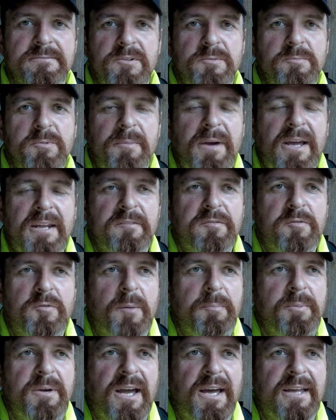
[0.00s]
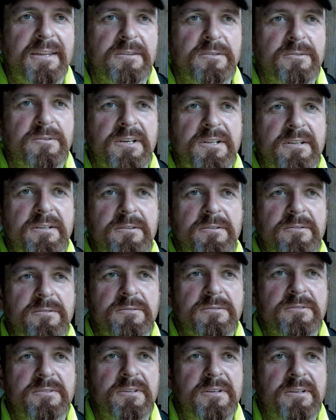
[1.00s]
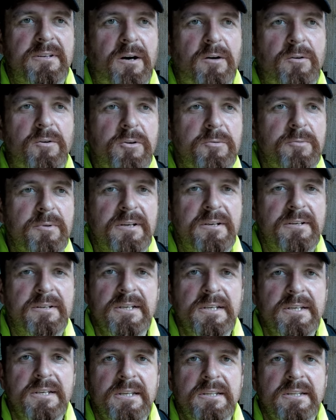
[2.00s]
über meine Vorbereitungen und auch über